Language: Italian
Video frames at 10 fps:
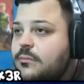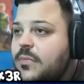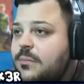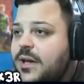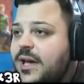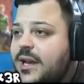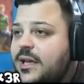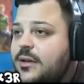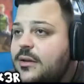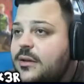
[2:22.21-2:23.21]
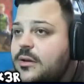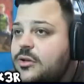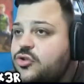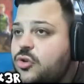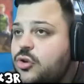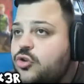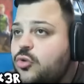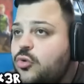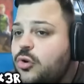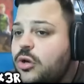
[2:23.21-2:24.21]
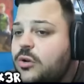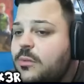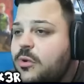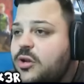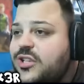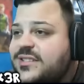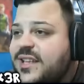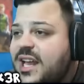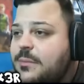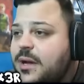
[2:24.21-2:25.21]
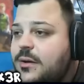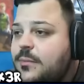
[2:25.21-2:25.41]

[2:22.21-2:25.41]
Va bene. So, io sono l'unico che non è buono a usare sta arma.